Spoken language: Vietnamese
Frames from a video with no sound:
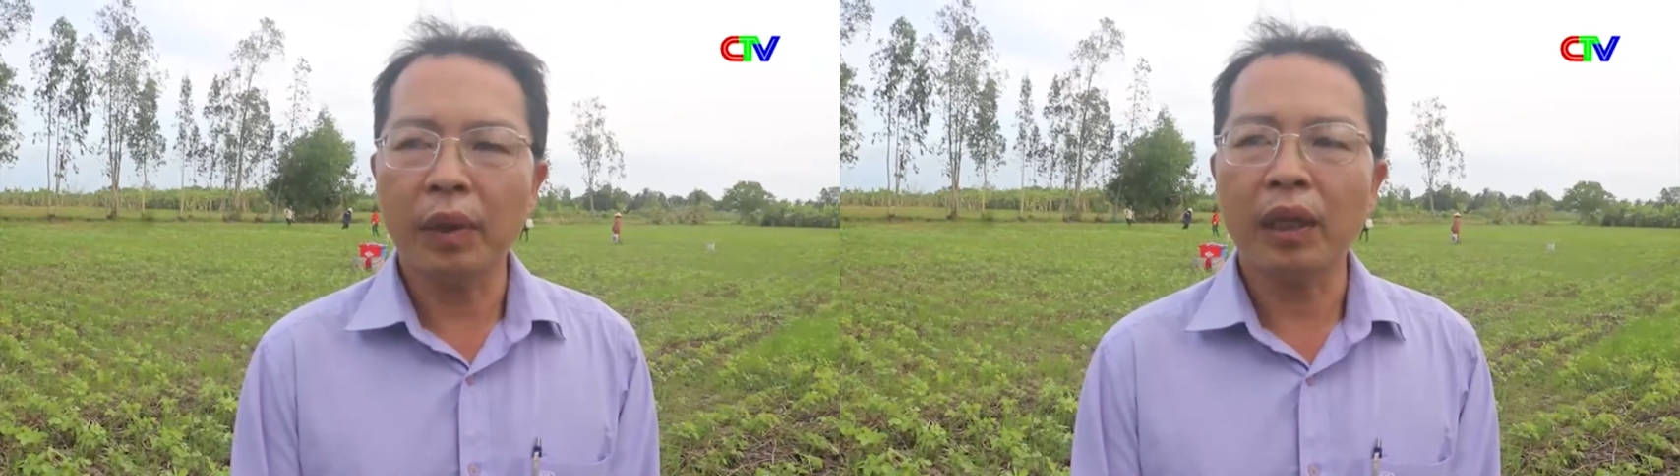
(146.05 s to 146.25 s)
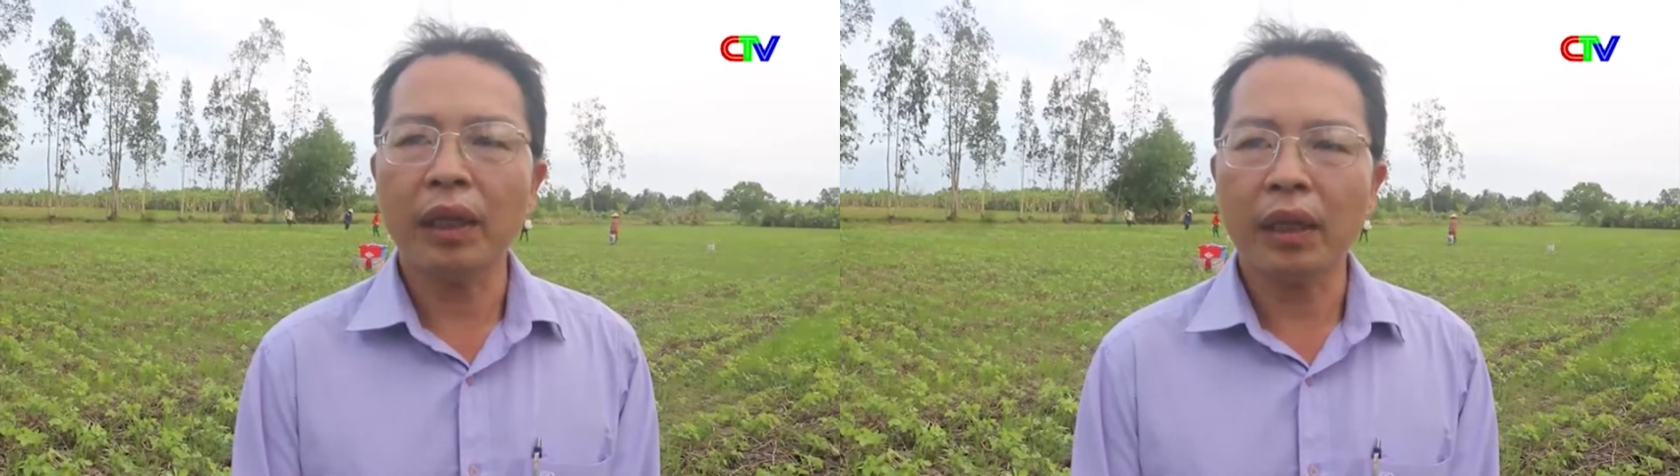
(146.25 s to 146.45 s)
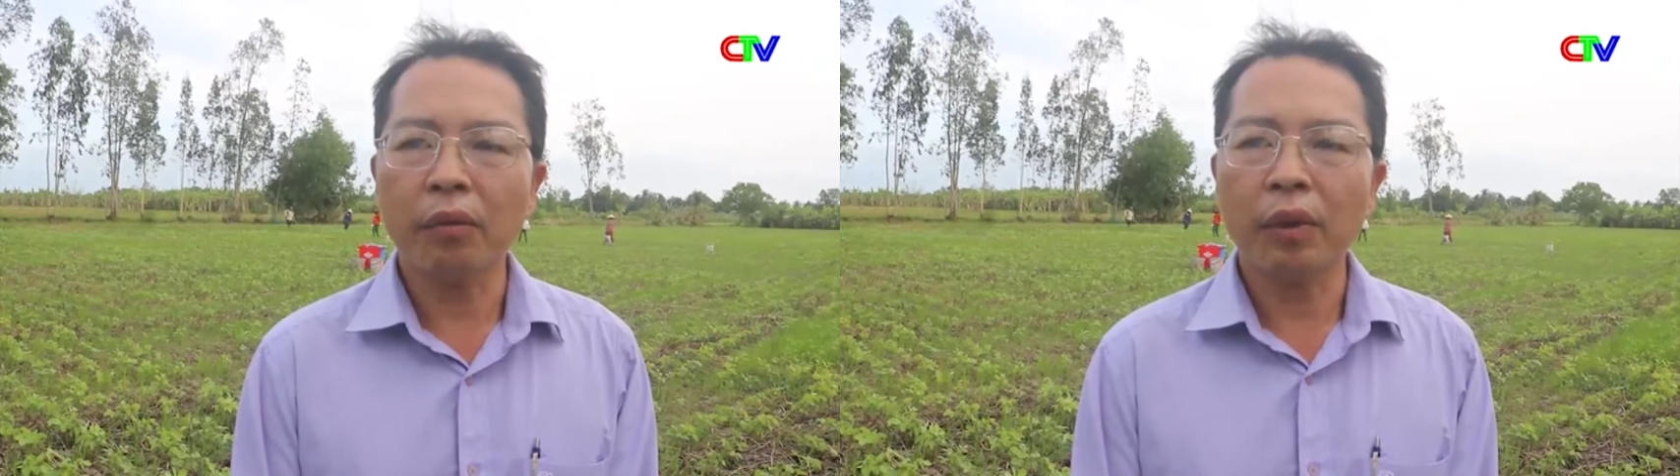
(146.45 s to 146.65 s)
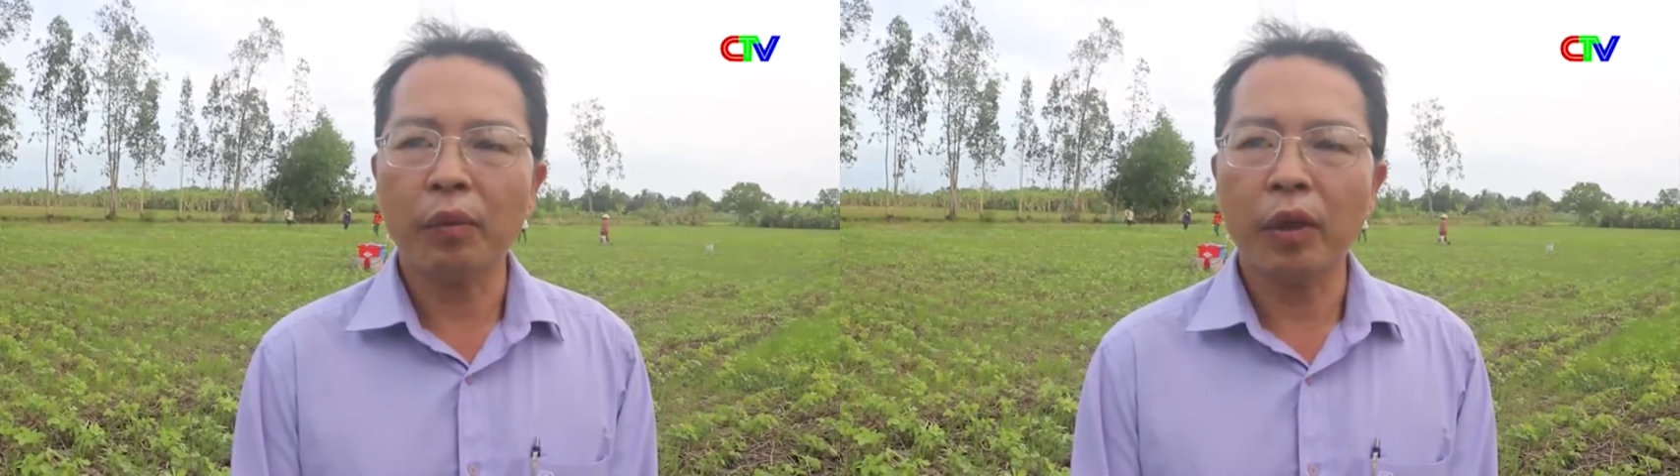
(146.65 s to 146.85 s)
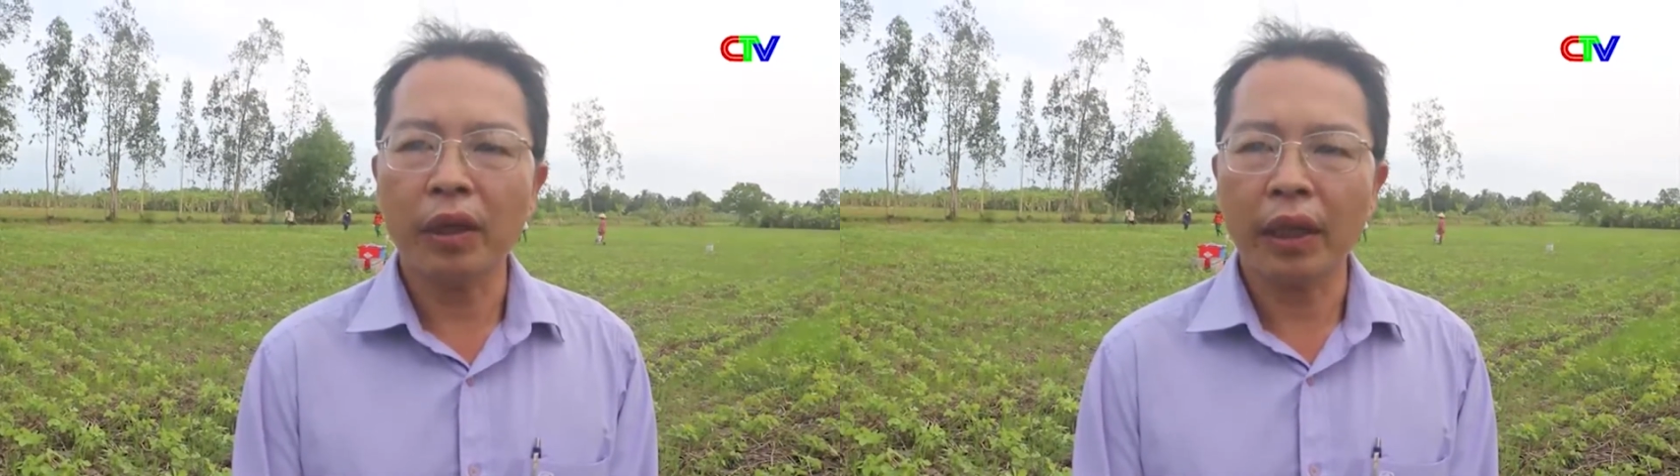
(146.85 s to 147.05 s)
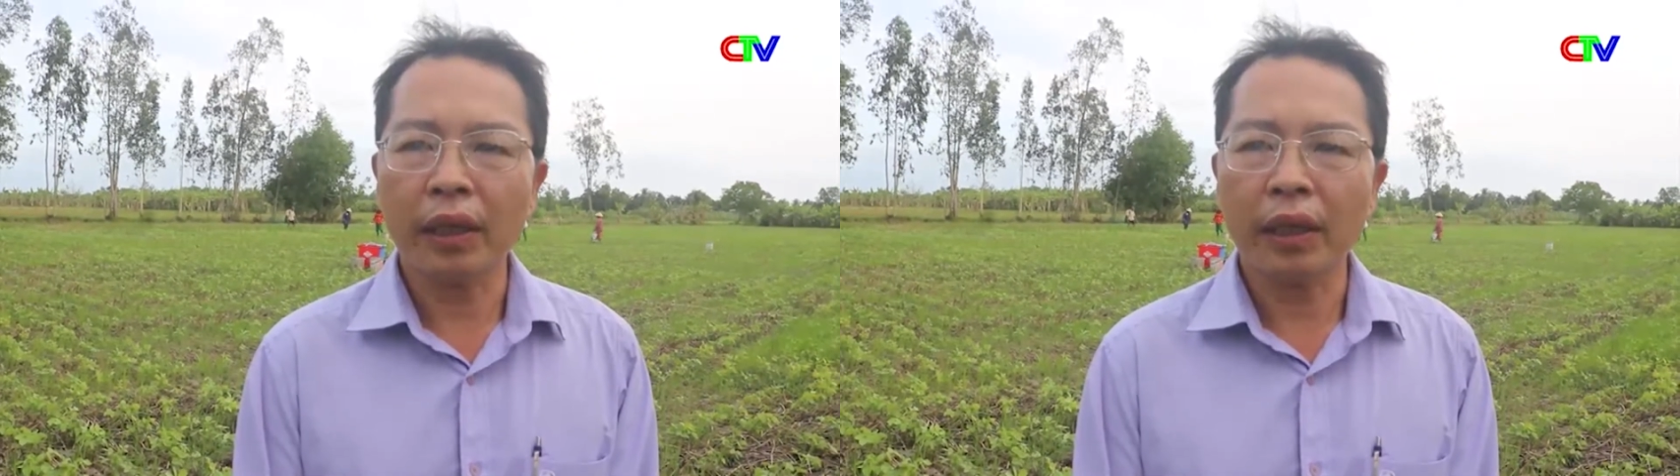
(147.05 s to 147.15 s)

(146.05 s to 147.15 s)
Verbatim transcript: từng bước nhân rộng cái mô hình